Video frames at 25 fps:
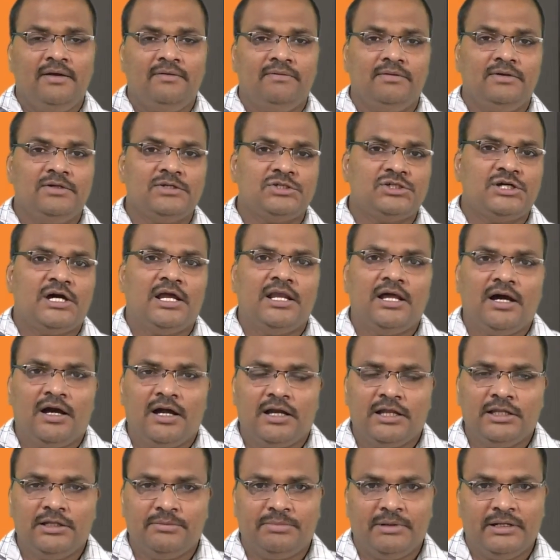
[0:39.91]
వీళ్ళు చాలా
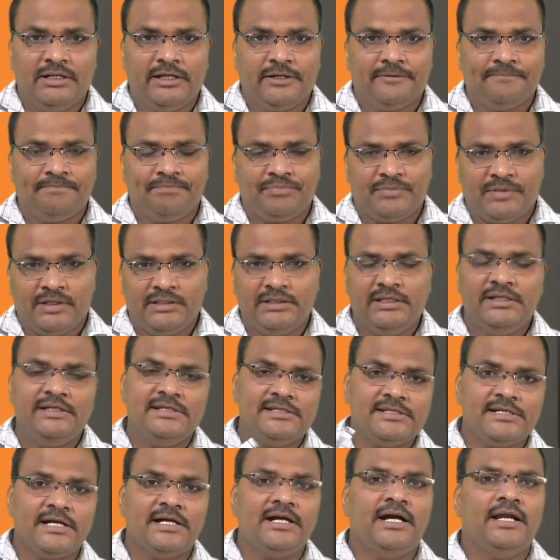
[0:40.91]
ఆనందపడ్డారు అయితే
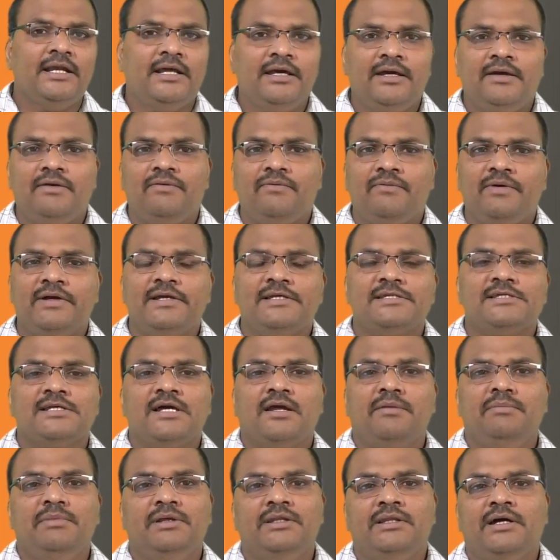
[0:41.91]
నిజంగానే
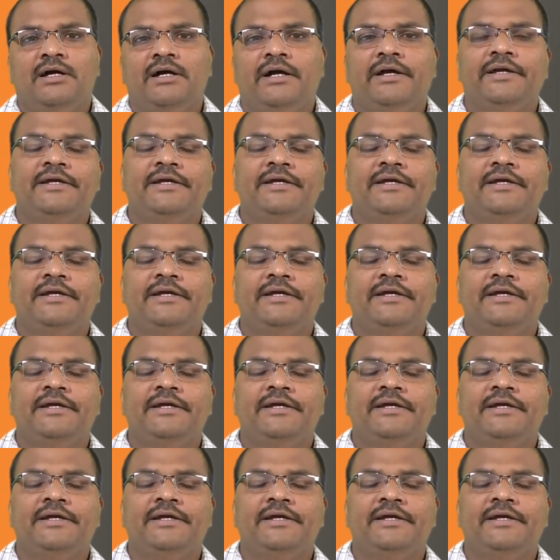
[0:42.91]
వైఎస్ఆర్ మీద